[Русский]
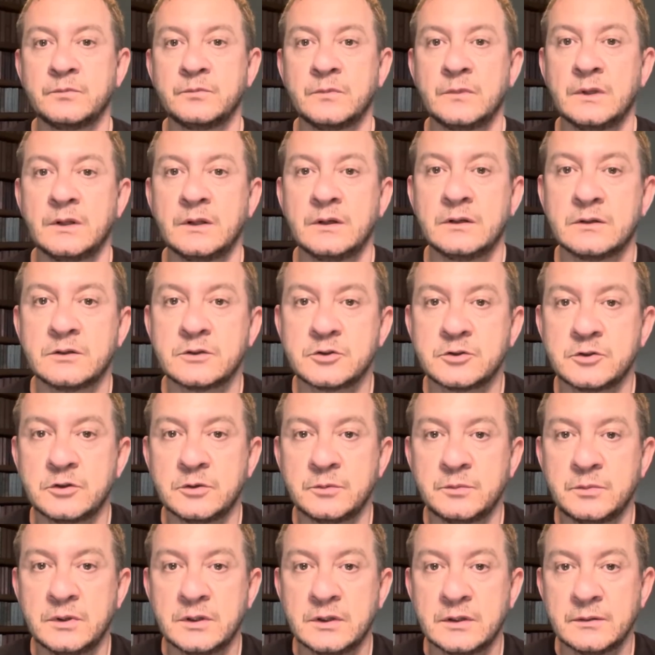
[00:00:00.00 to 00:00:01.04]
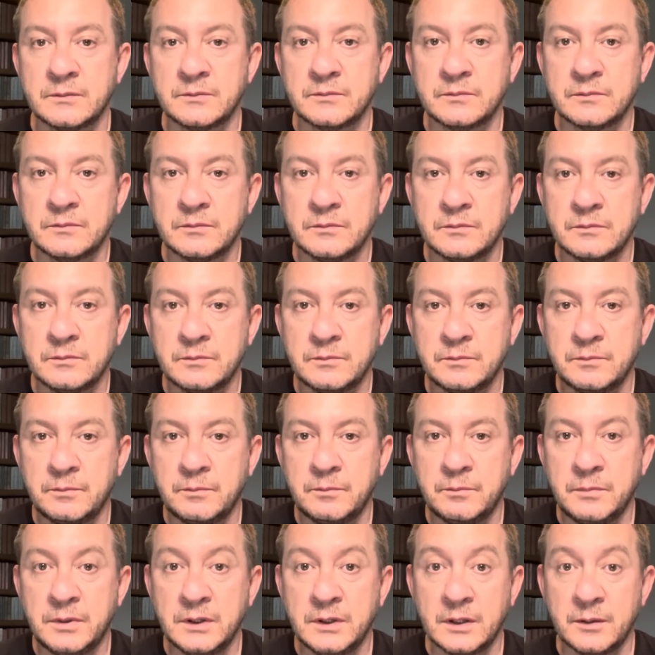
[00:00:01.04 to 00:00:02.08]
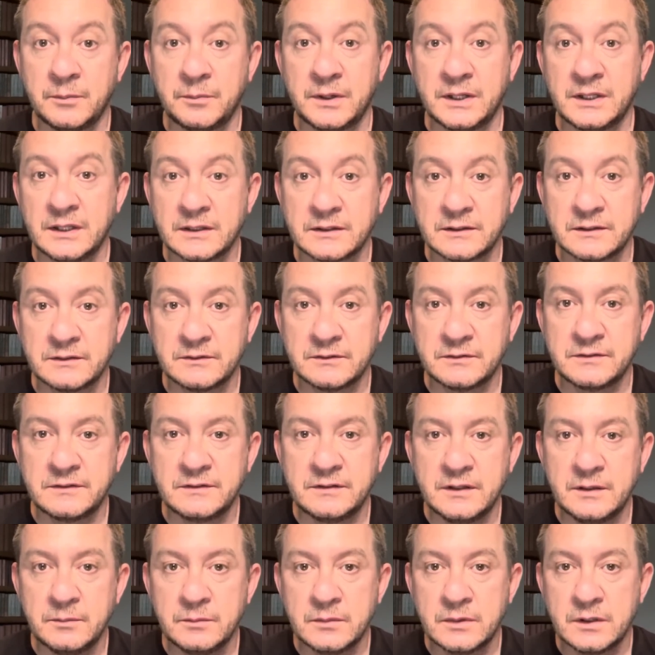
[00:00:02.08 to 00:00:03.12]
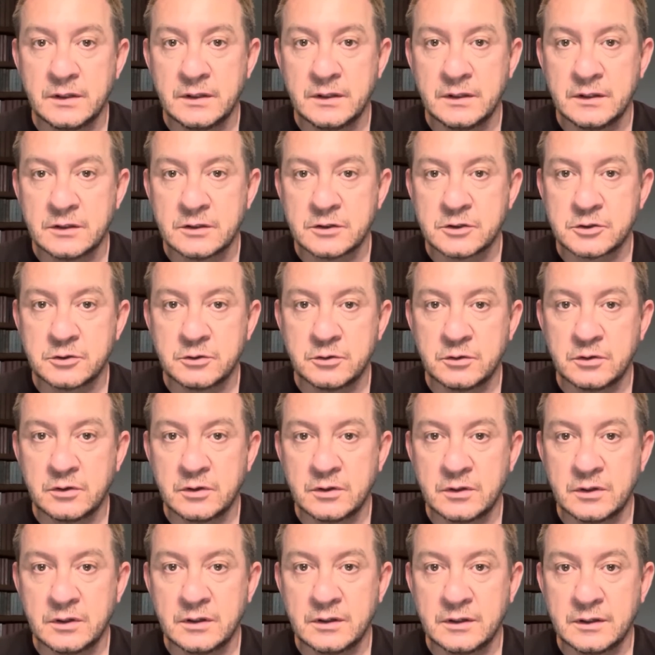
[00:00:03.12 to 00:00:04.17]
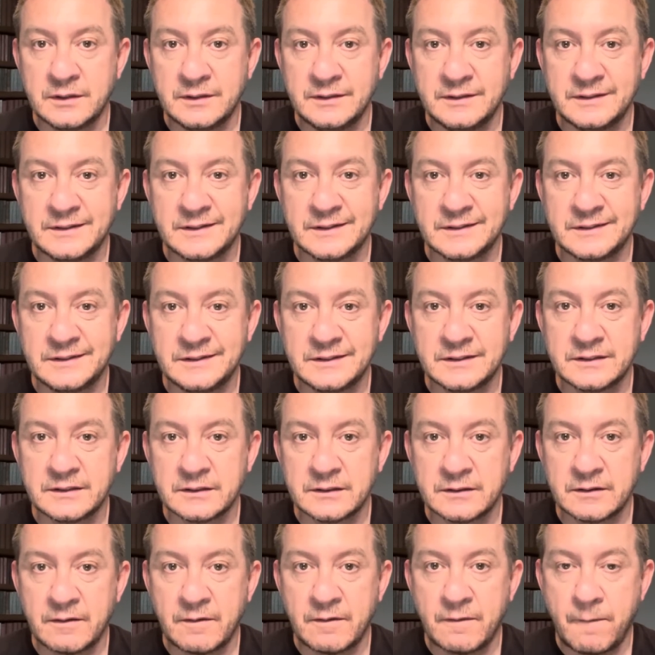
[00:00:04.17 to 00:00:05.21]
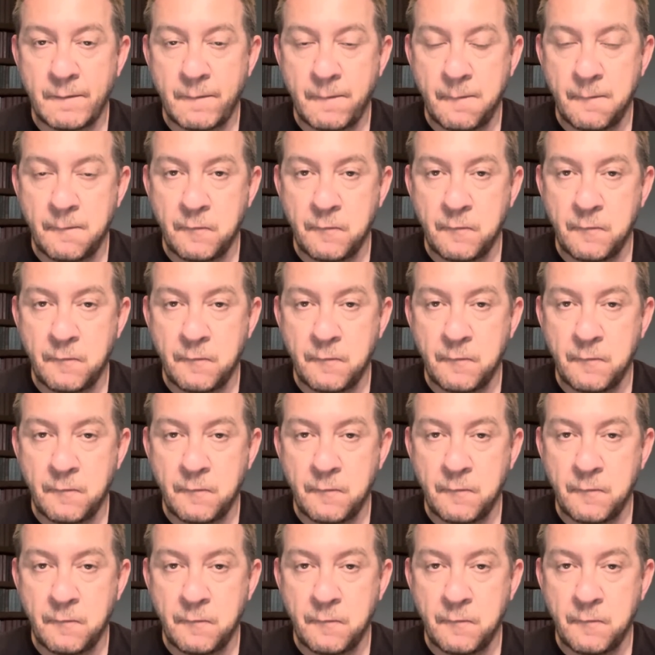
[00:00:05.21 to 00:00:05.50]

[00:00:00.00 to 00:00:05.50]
э, чтобы было понятно всем, что э, никаких э,